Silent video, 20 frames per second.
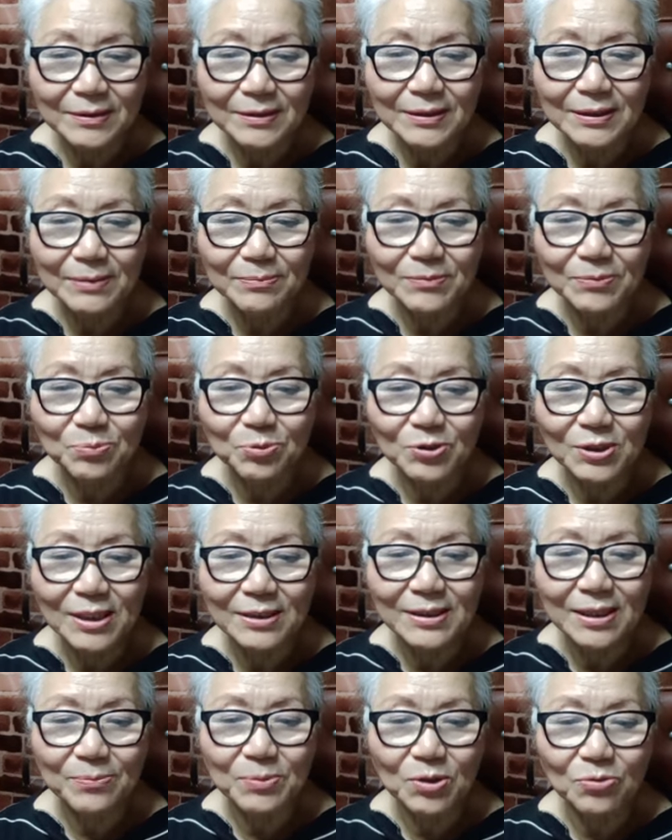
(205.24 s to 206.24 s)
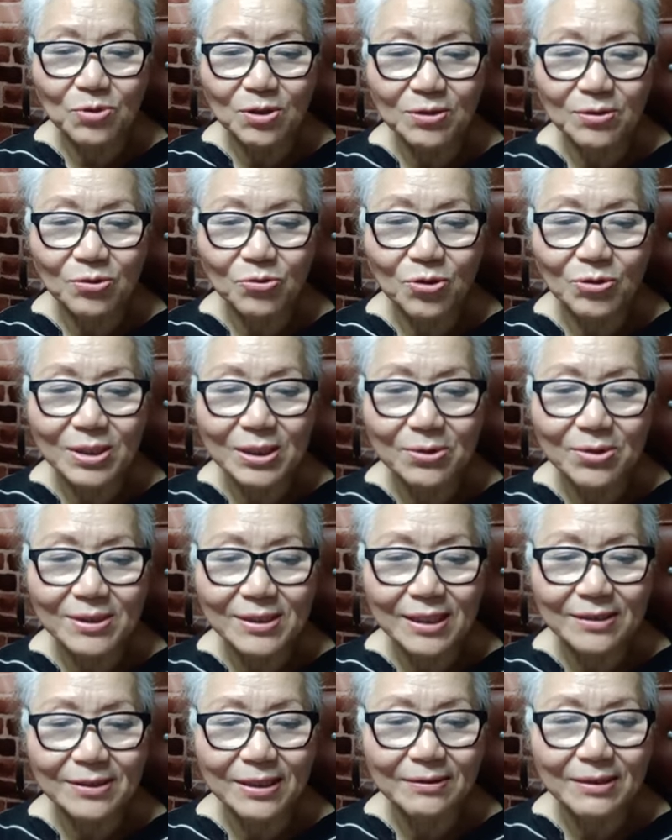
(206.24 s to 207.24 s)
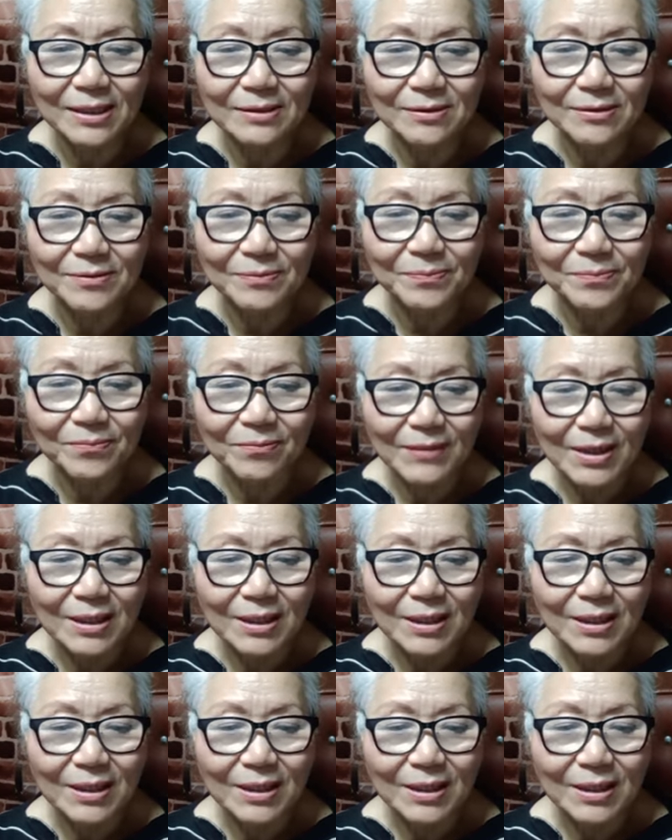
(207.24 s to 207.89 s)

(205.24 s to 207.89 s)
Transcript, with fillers: 참 부산대병원 권역예상센터는